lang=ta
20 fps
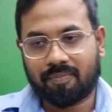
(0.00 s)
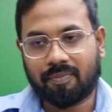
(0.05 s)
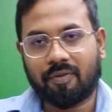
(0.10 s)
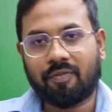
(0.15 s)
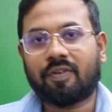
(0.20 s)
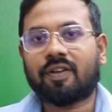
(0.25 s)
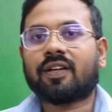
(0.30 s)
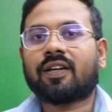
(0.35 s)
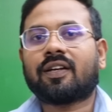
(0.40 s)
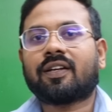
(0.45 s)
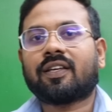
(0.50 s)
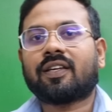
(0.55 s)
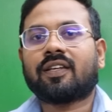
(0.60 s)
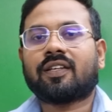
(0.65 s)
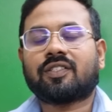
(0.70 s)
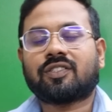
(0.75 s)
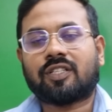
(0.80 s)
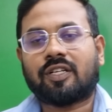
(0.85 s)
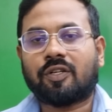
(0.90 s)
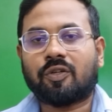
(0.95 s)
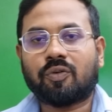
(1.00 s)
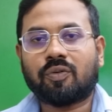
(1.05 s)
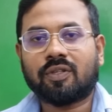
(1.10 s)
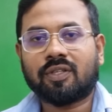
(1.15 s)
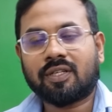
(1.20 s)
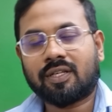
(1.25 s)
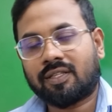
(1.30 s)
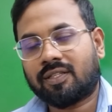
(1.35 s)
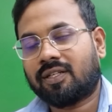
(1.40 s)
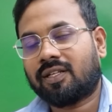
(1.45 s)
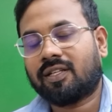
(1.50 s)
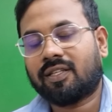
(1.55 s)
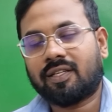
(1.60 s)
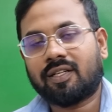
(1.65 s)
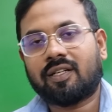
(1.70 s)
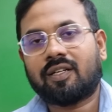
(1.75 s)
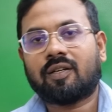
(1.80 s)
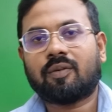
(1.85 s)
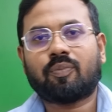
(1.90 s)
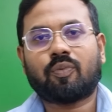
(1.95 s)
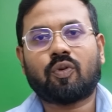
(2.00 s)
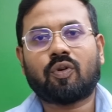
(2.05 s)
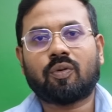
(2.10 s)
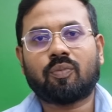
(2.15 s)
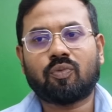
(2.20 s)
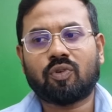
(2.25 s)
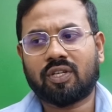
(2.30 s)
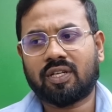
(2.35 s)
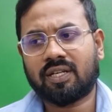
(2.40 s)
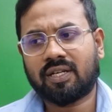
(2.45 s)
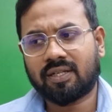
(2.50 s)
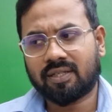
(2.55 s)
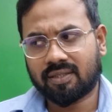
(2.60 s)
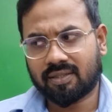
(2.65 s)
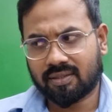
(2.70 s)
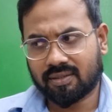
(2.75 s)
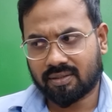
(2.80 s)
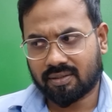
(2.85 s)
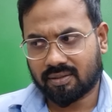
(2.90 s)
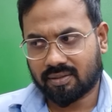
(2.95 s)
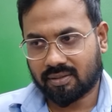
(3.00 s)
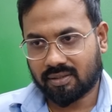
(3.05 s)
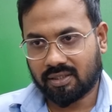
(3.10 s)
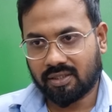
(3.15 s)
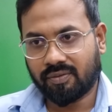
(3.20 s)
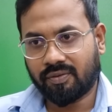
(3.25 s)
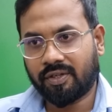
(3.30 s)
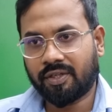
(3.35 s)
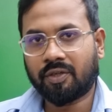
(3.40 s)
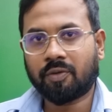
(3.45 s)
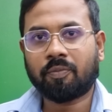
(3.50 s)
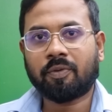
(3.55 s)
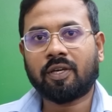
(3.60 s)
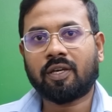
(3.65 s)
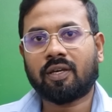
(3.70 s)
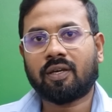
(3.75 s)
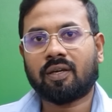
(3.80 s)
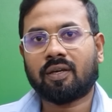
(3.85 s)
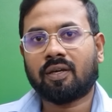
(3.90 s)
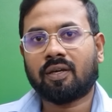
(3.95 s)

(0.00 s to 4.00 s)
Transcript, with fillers: பவர் கட்டிங்கு ஷட் டவுனு அதனால தான் என்னால் போட முடியல அண்டு ஈவினிங்குமே